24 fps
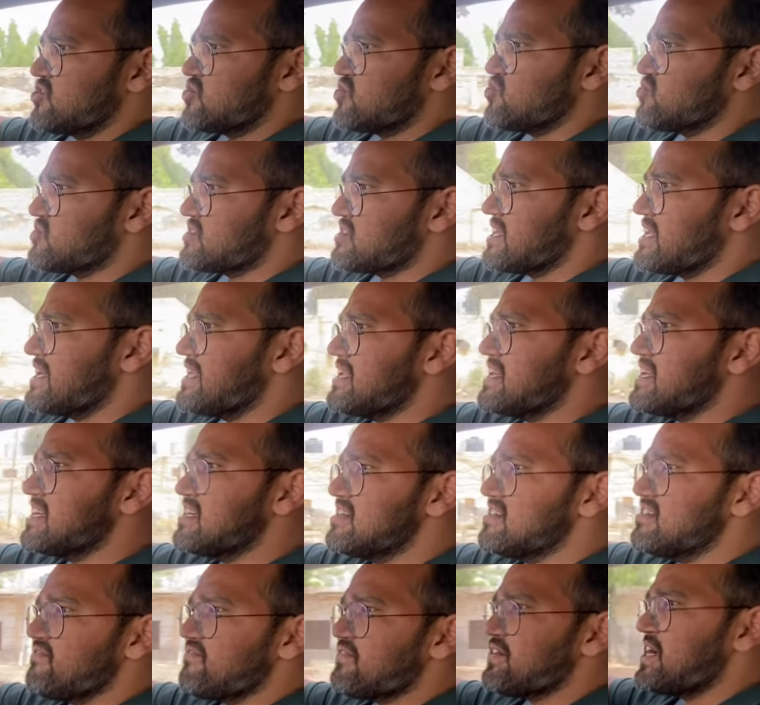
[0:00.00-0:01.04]
तो
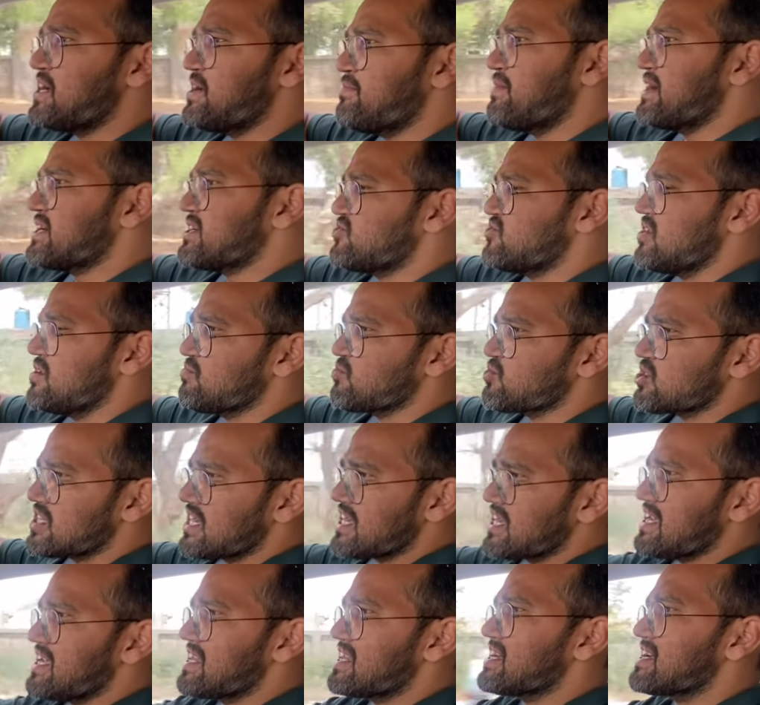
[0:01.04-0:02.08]
स्टेयरिंग फीडबैक जो है मुझे
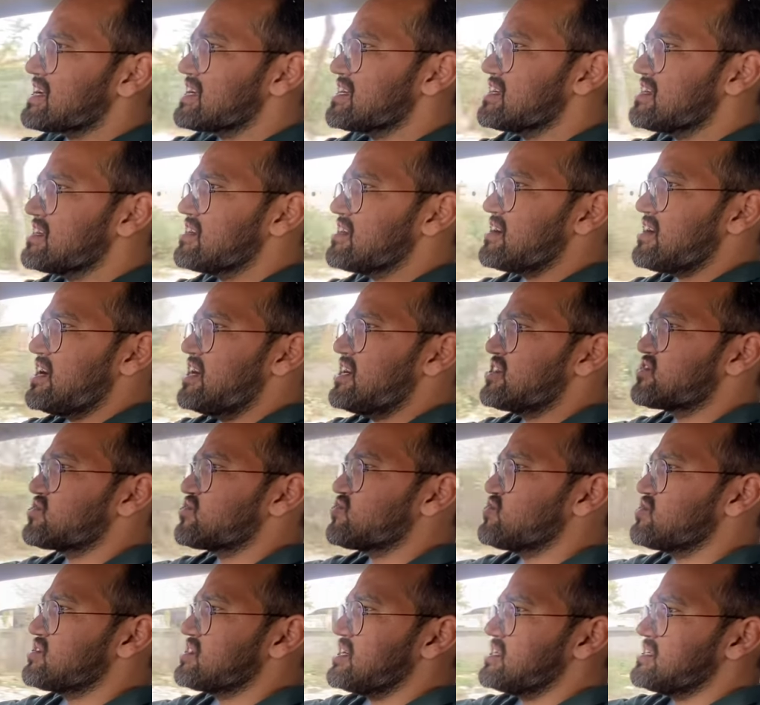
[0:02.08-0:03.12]
कहीं ना कहीं
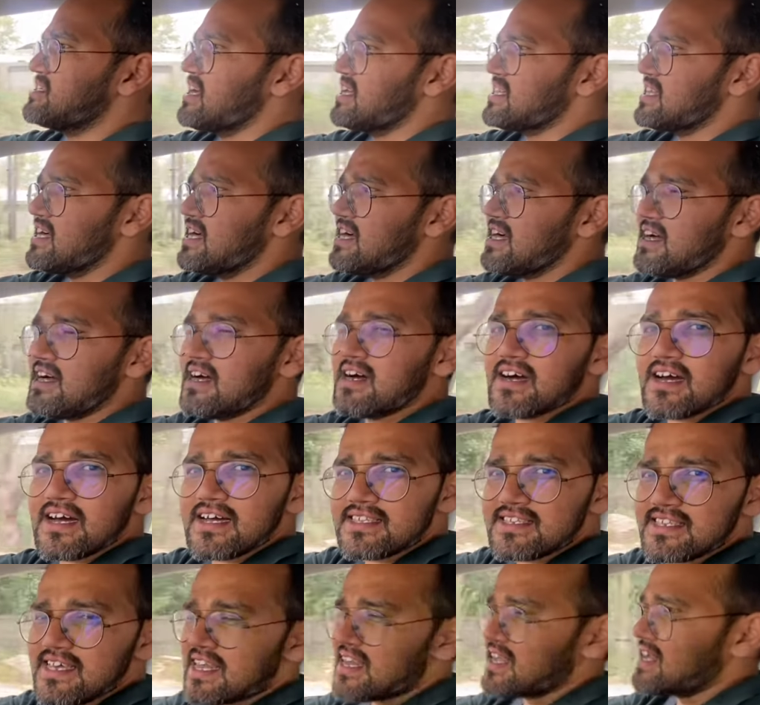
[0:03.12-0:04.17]
अल्ट्रोज का ज़्यादा
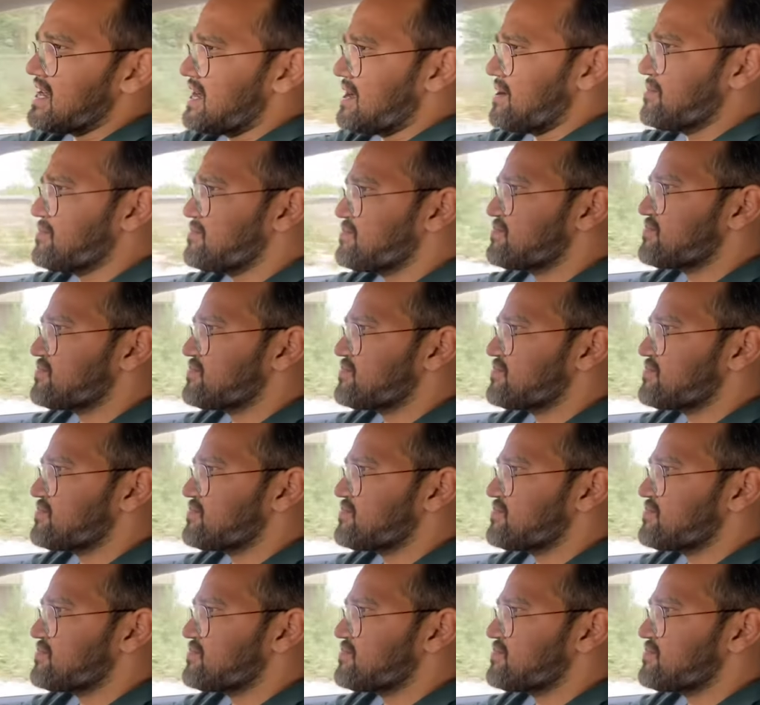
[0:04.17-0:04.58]
अच्छा लगा